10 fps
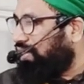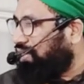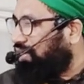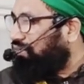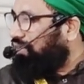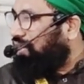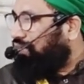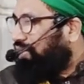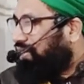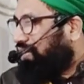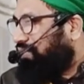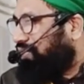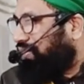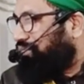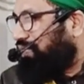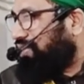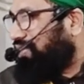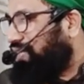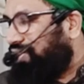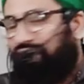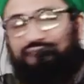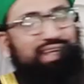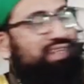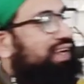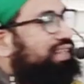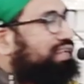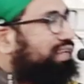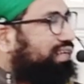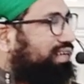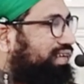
लेकिन हम अहल बैत की मोहब्बत सीखना नहीं चाहते